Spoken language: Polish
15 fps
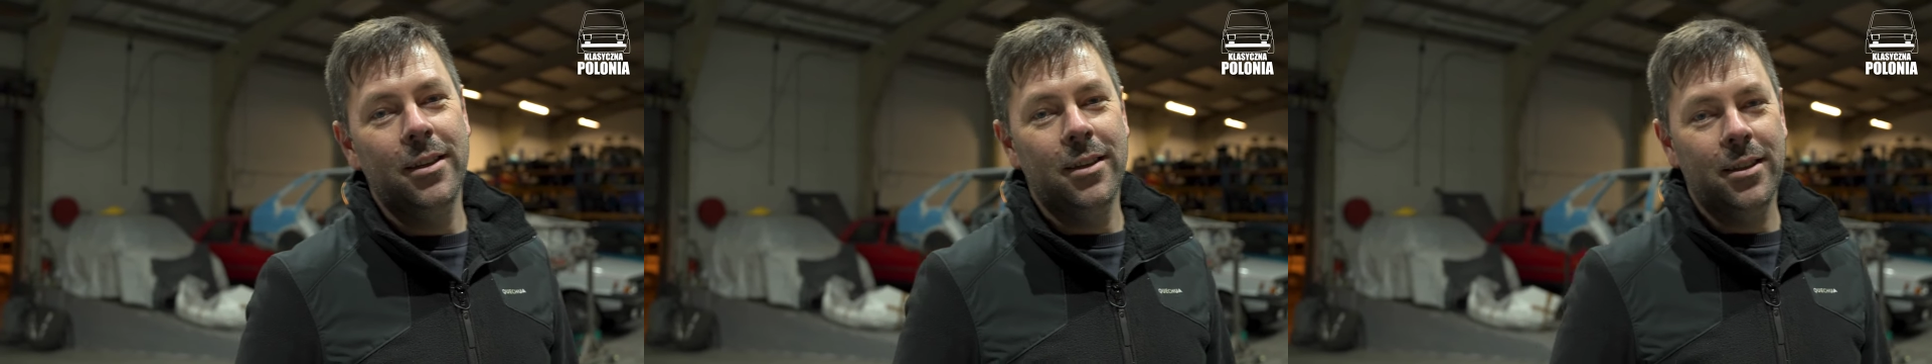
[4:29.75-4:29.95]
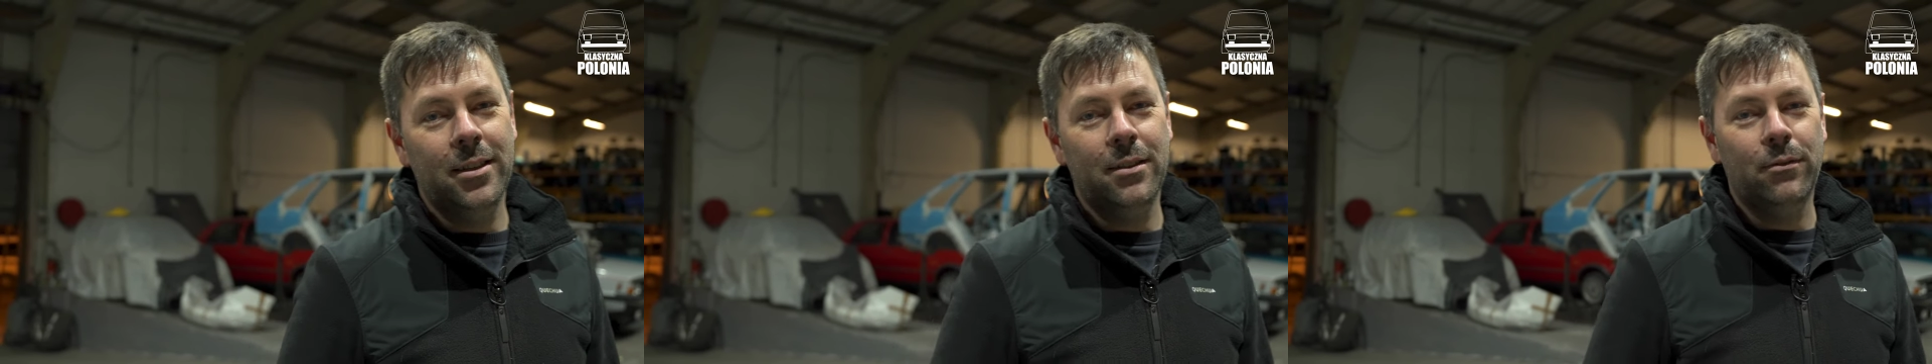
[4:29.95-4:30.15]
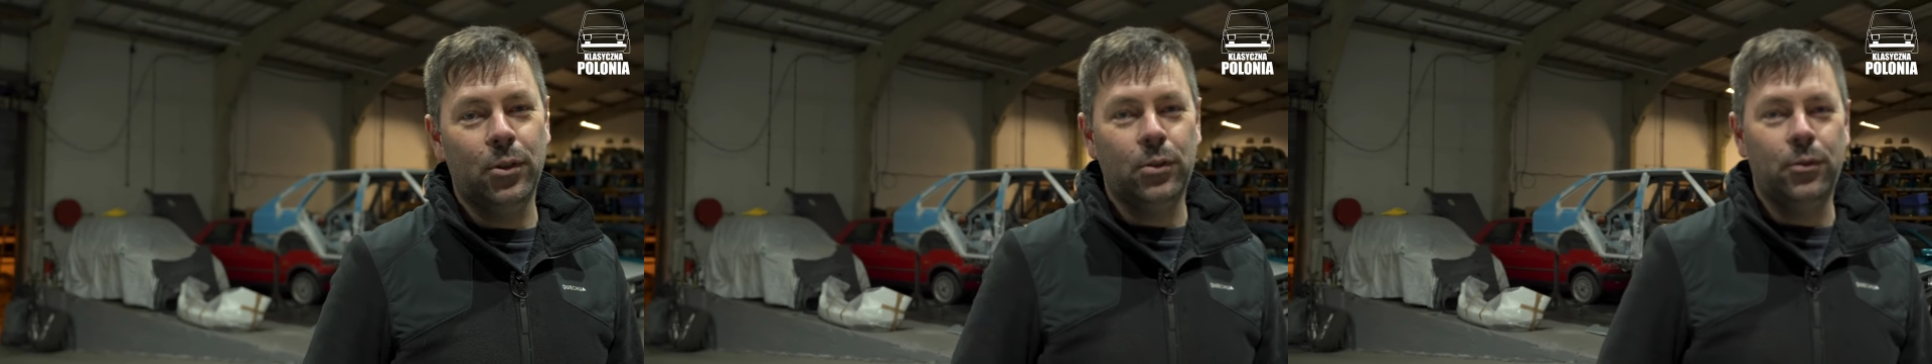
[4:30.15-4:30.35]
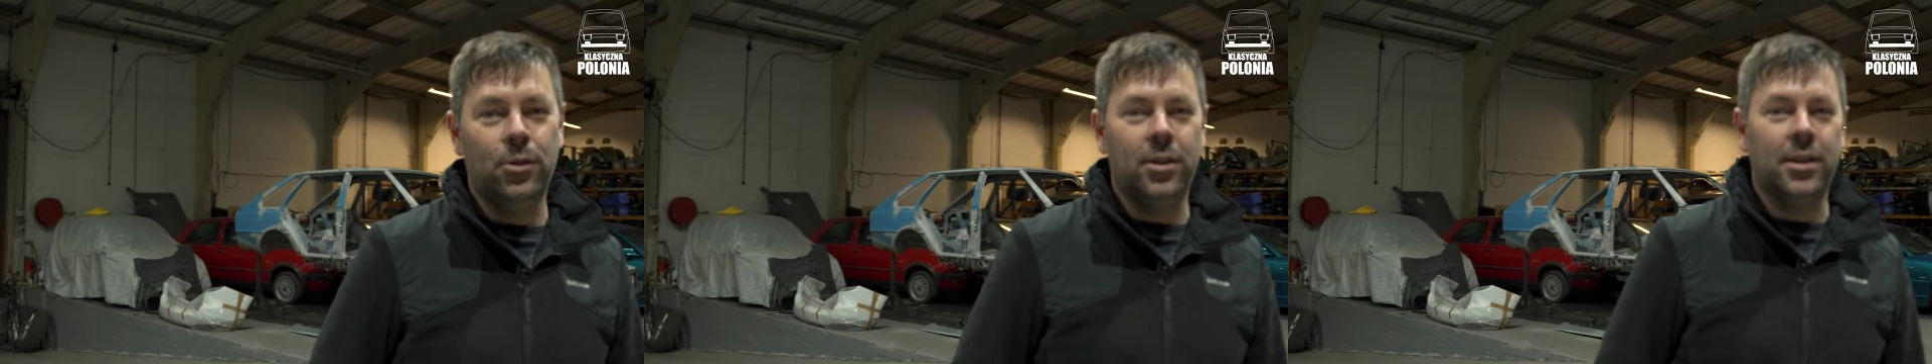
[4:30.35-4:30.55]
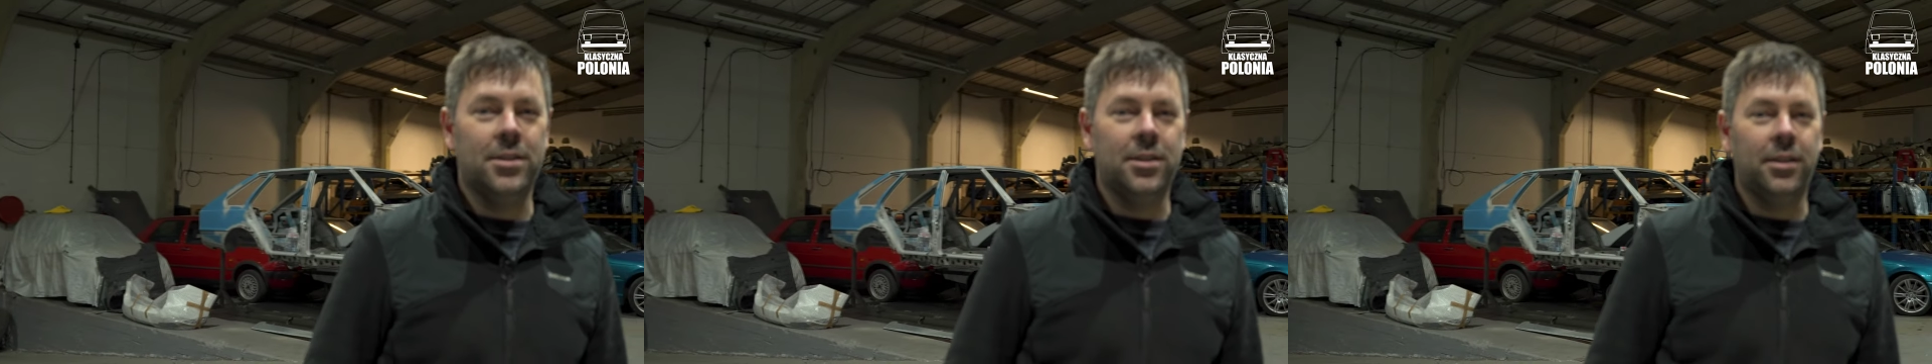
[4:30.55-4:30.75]
e, w
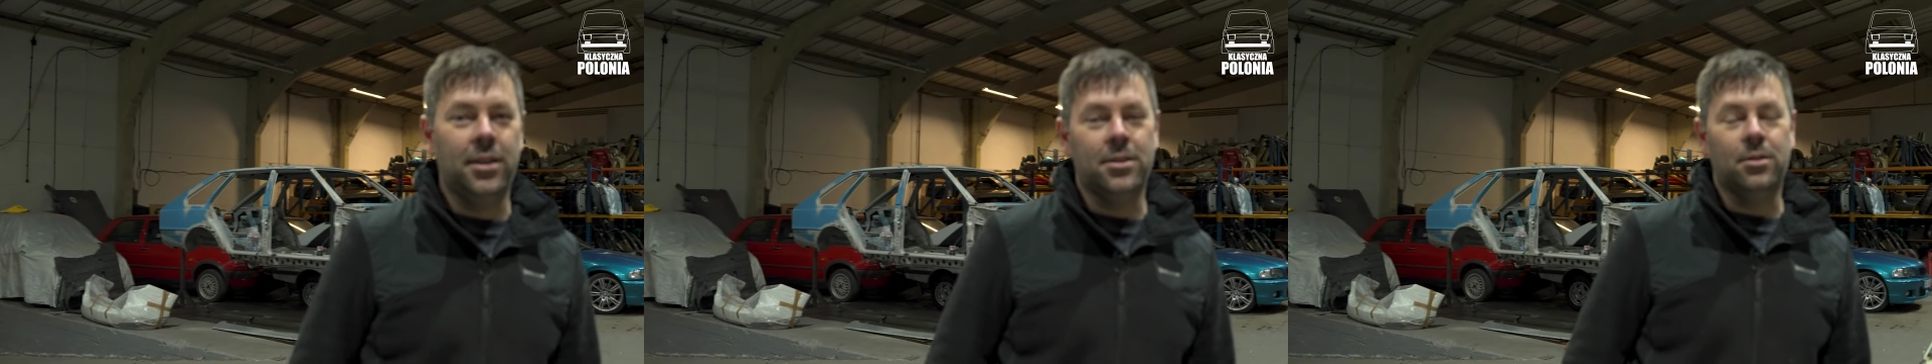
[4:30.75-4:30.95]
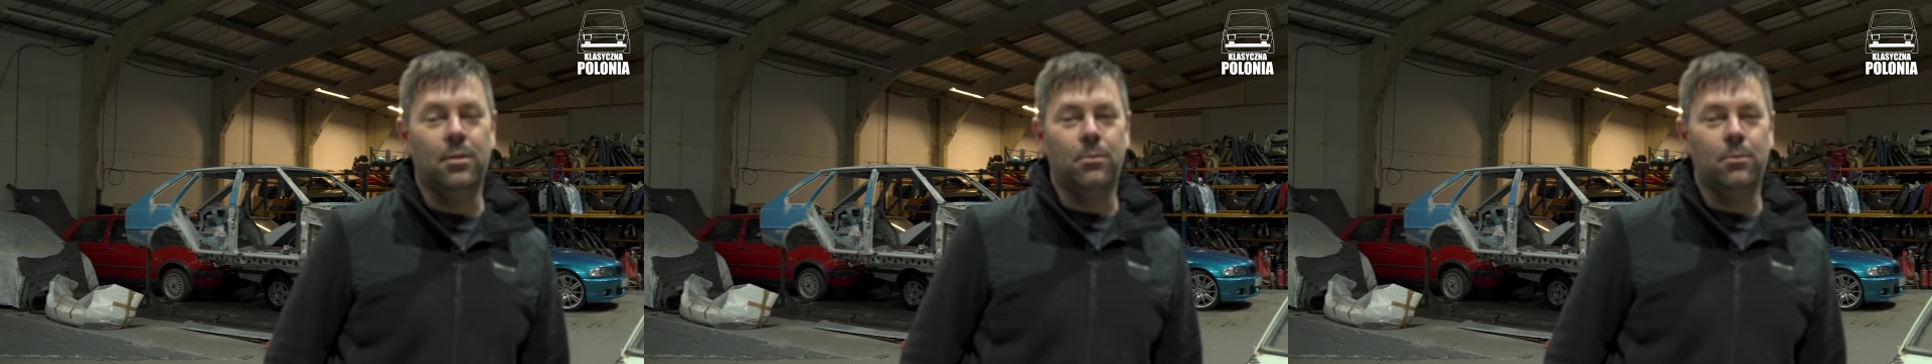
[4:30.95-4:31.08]
otworach za deską